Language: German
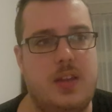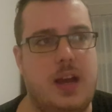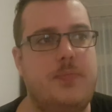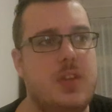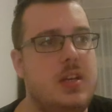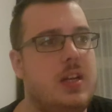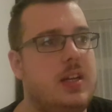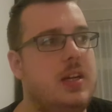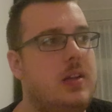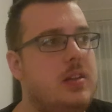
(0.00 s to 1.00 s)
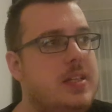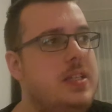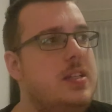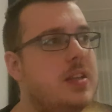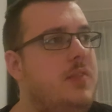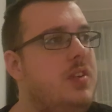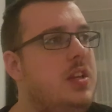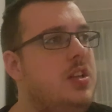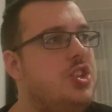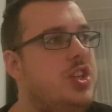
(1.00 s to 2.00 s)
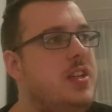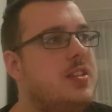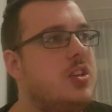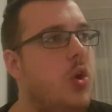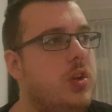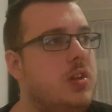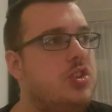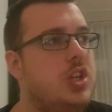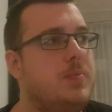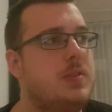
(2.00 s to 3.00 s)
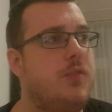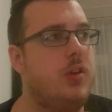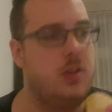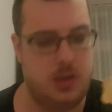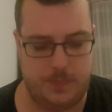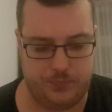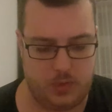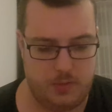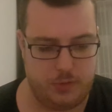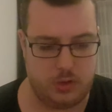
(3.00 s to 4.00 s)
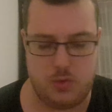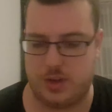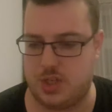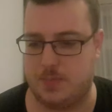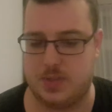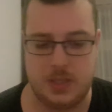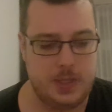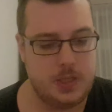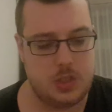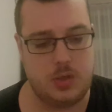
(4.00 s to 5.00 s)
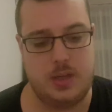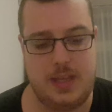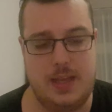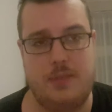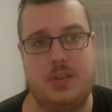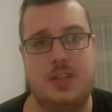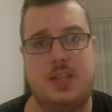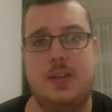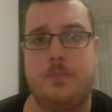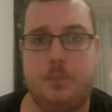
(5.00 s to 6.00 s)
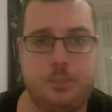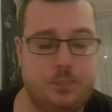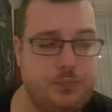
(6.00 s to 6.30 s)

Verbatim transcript: Ja, äh, nicht, nicht wie die Cheese and Onion Chips von, ähm, von Crunchips, sondern eher wie die